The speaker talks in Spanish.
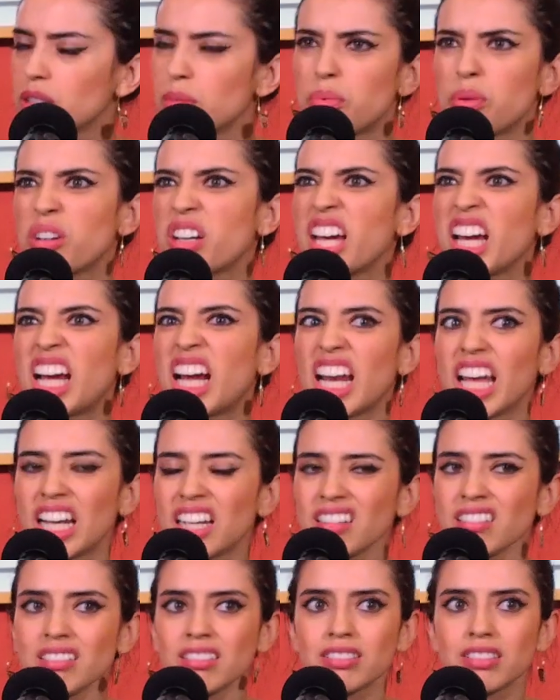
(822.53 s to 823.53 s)
O sea, ¿por qué
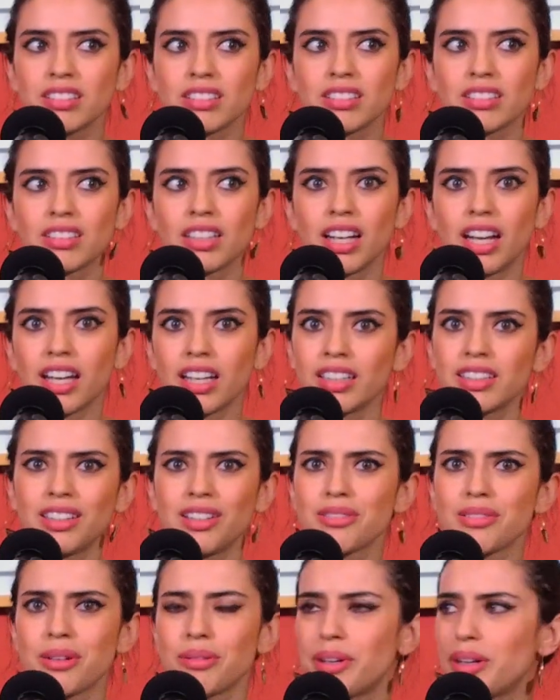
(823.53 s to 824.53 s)
creen que la gente
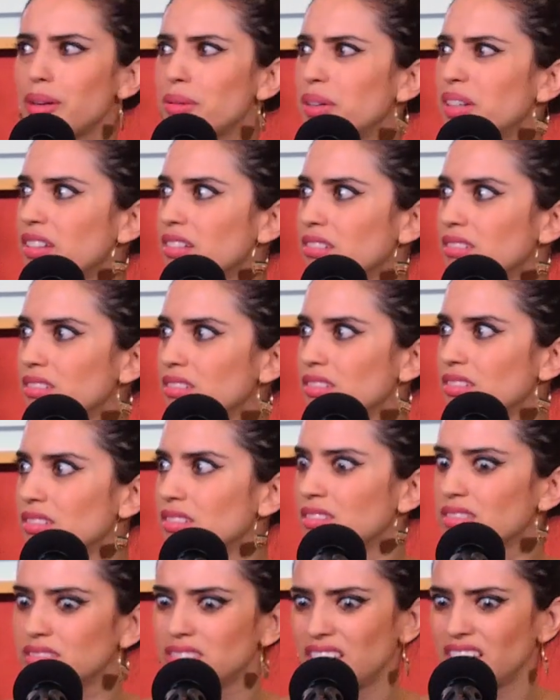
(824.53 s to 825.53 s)
los va a venir a ver?
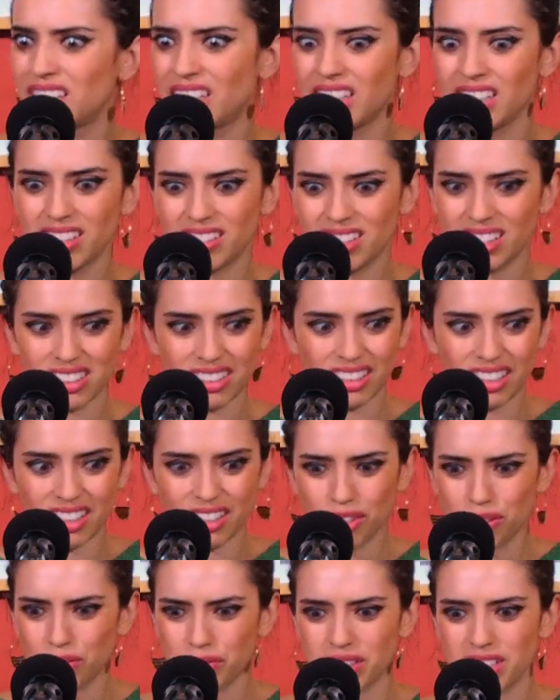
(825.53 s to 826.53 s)
O sea, ¿qué,
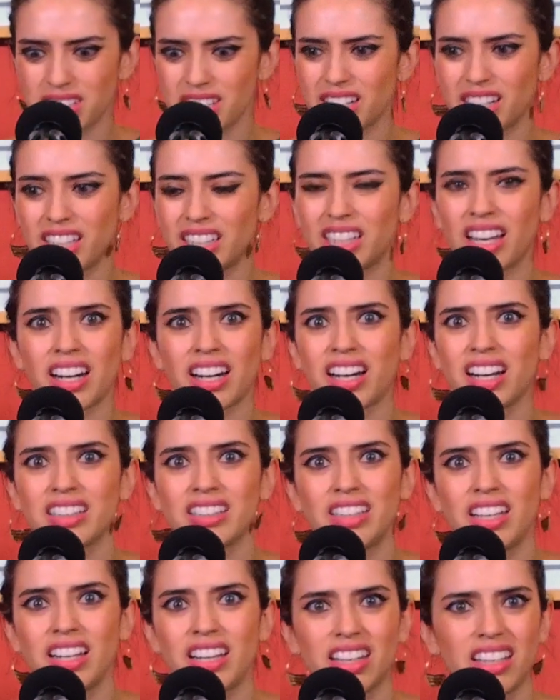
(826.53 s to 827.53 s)
tienen que ofrecer? ¿Qué
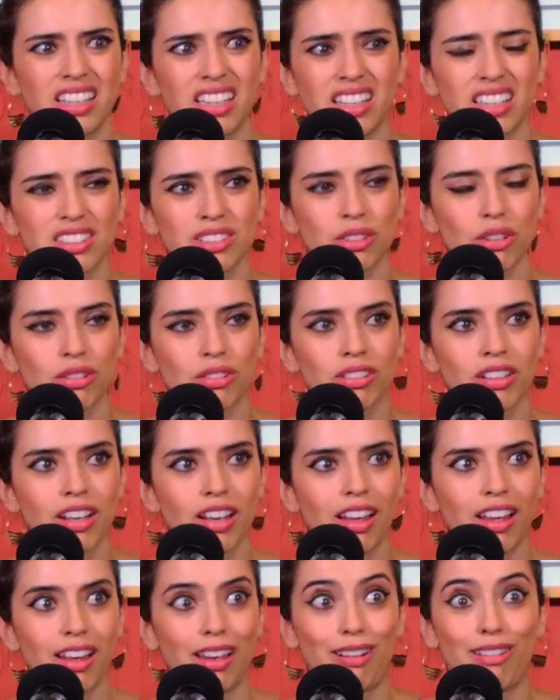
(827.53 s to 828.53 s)
carrera tienen? ¿Quiénes son?
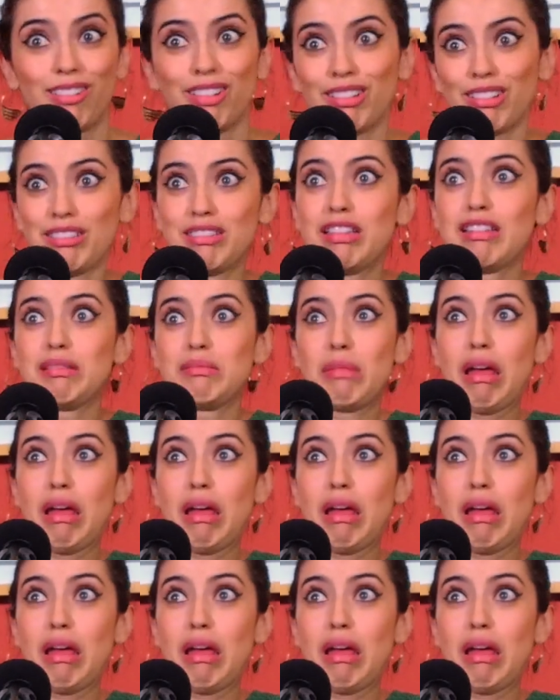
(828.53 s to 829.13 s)
Y nosotros...